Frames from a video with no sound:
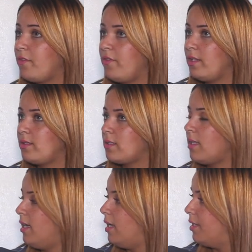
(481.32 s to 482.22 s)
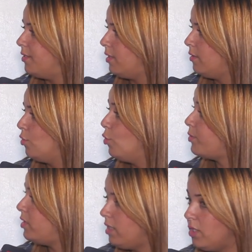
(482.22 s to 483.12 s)
في هذا السطح هذا إيه. وب
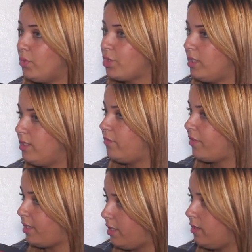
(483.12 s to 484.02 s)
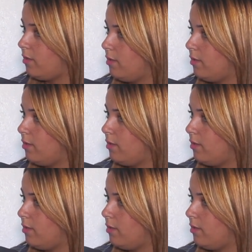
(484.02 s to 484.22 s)
22 الف ريال